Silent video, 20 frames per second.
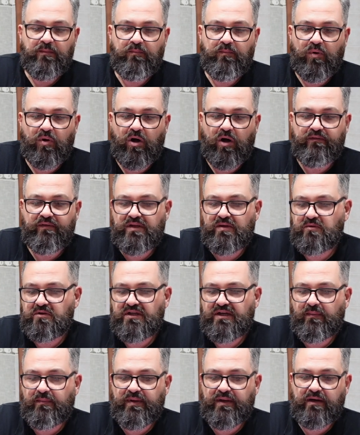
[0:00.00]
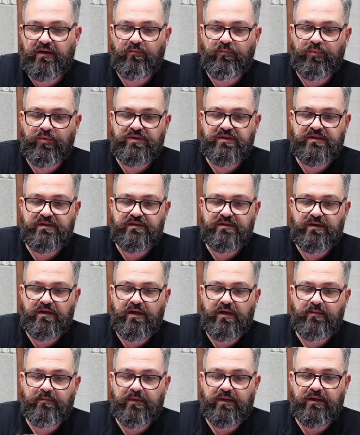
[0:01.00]
Poi vediamo di capirla un po'
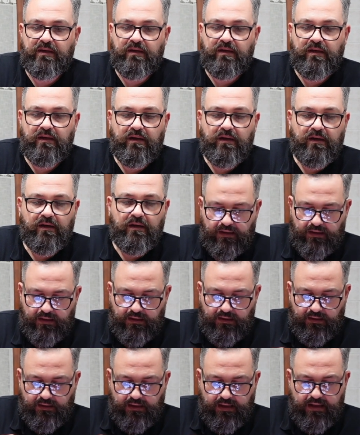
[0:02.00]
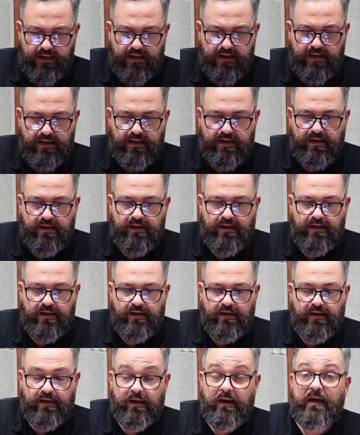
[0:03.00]
insieme
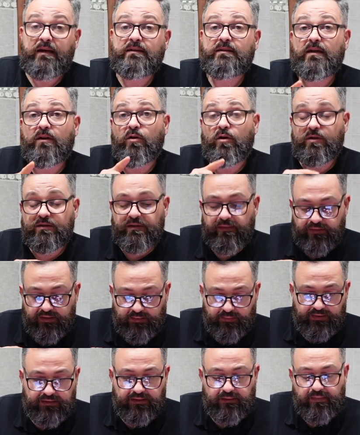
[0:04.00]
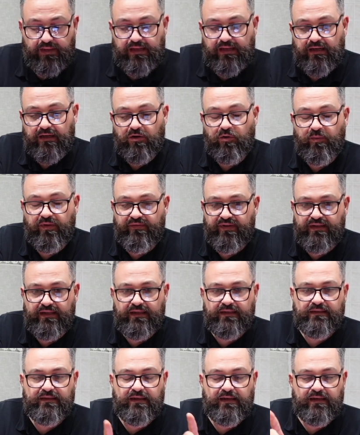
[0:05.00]
Ah, altra cosa veramente bella, come
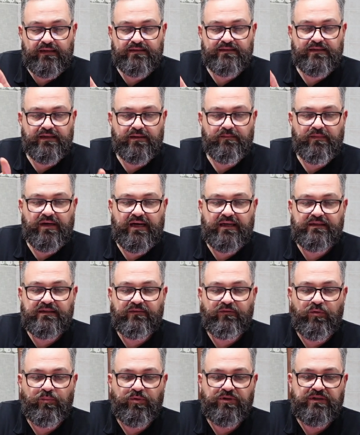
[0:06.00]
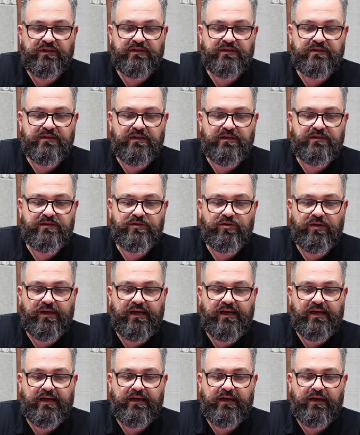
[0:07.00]
vedete nella schermata voi potete
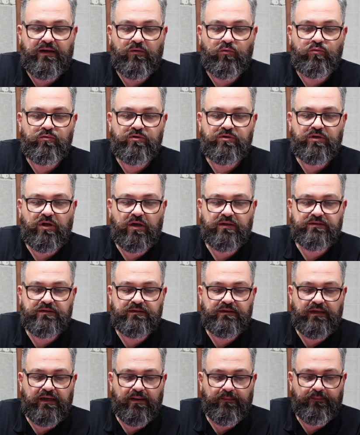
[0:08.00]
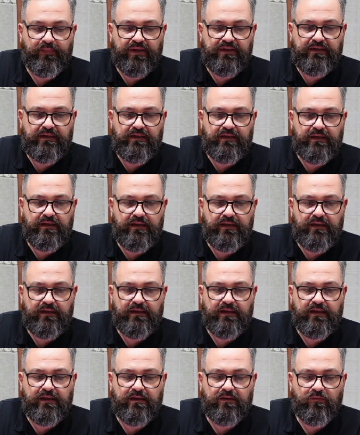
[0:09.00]
selezionare un tot di lampadine
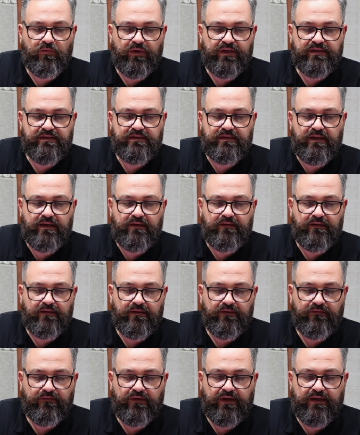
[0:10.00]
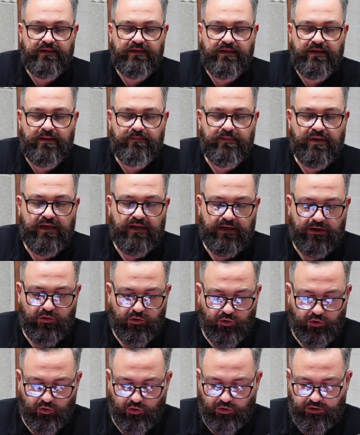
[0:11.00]
e queste fargli cambiare
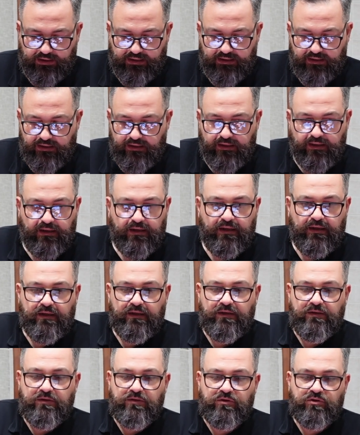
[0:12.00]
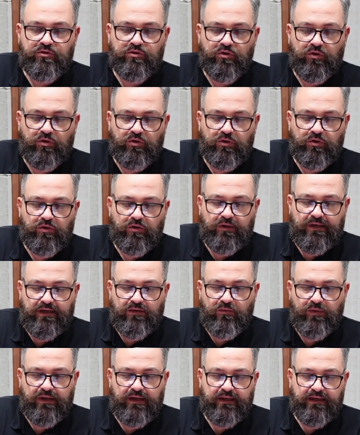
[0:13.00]
colore solo a
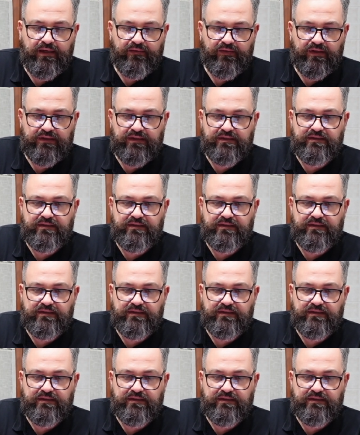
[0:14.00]
quelle che avete